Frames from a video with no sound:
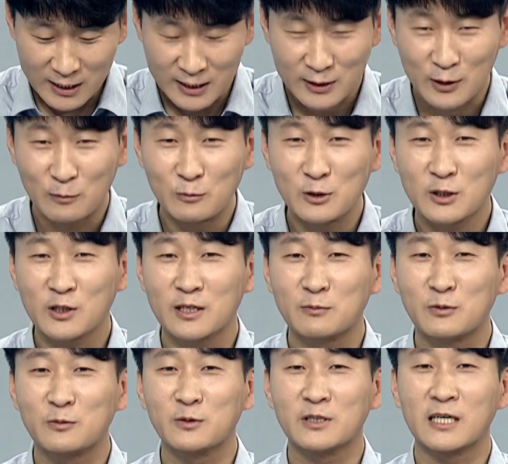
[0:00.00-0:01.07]
이제 전문적인
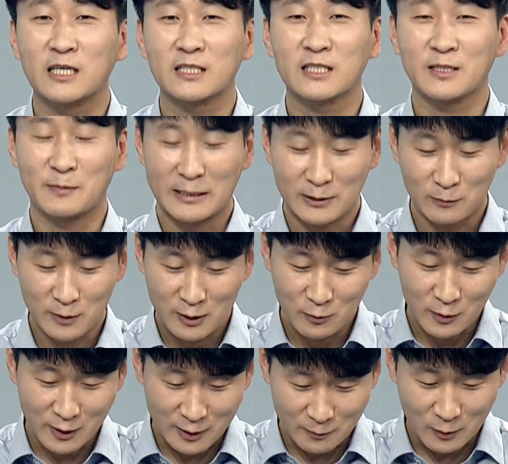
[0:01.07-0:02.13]
부분까지 이제 말씀을
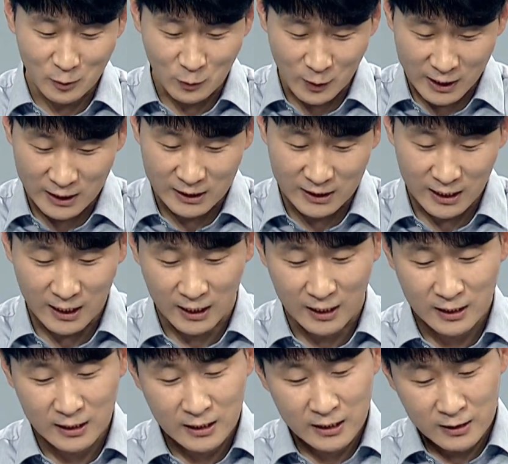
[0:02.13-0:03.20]
해주셨으면 좋았겠는데
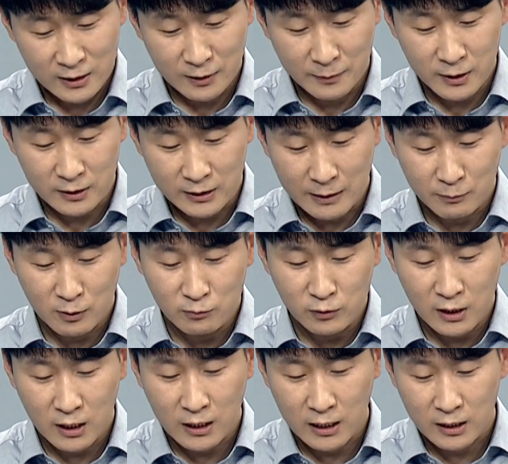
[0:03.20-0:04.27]
네. 그러면 3번
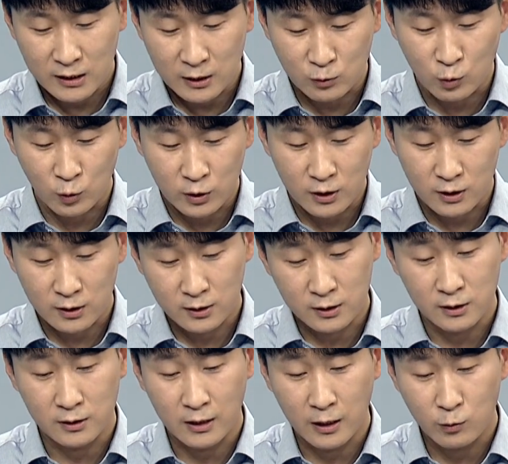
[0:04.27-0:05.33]
문화와 관련된 조직
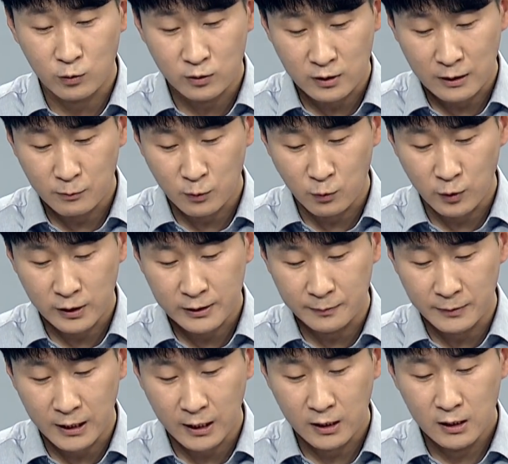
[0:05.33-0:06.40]
그 내용들을 한번
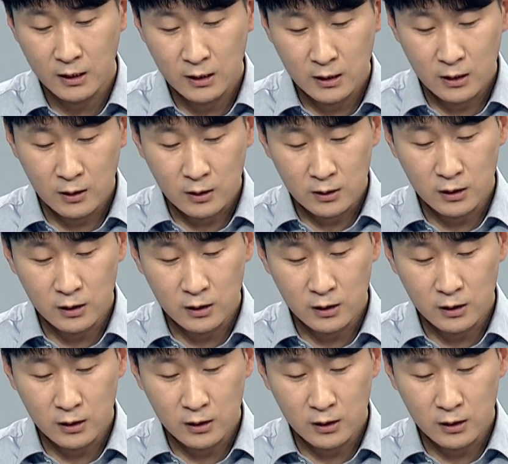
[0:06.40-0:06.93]
보겠습니다. 네.